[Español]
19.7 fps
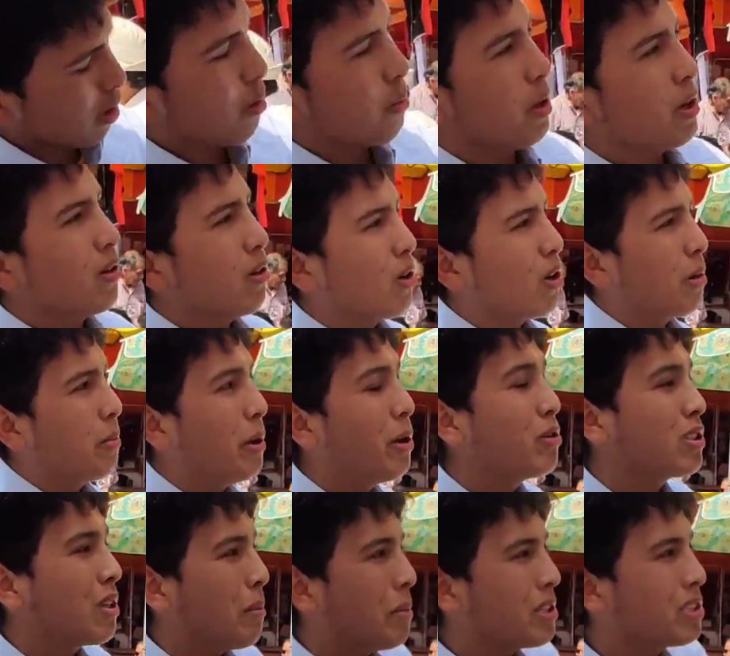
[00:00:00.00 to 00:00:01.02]
No, bueno, lo que me
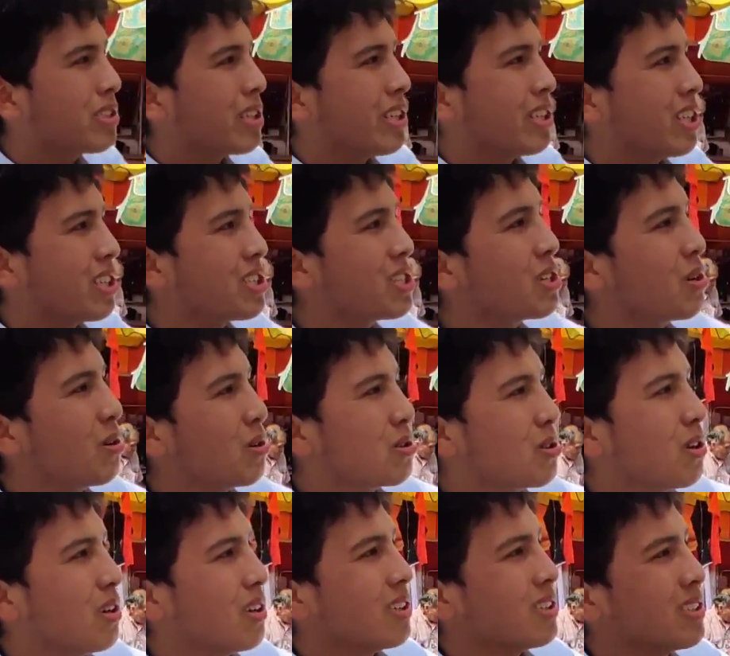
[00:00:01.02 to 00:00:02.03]
gusta más es que está 5
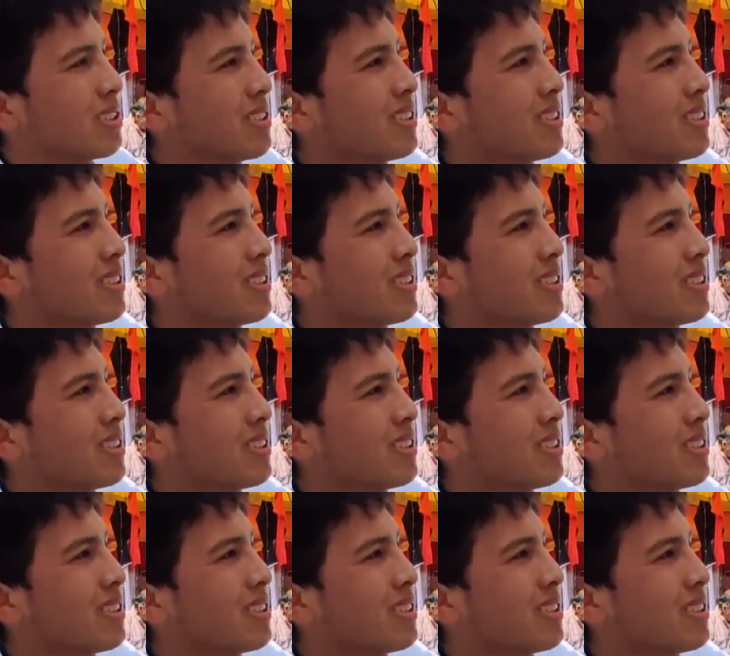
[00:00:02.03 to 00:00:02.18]
soles.